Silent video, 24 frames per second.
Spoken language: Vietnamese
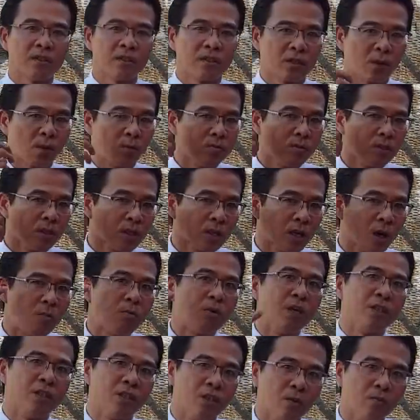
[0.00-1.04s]
cũng không
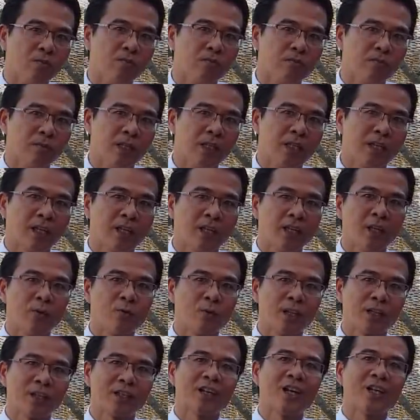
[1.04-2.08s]
hình dung vì đây nó liên
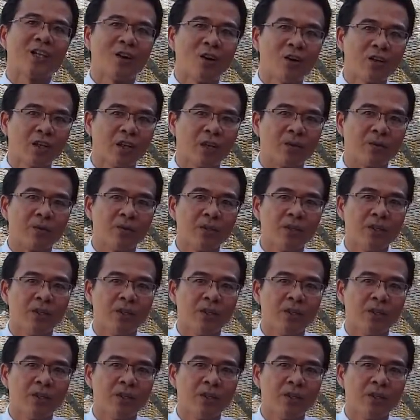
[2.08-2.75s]
quan tới kế toán nhiều.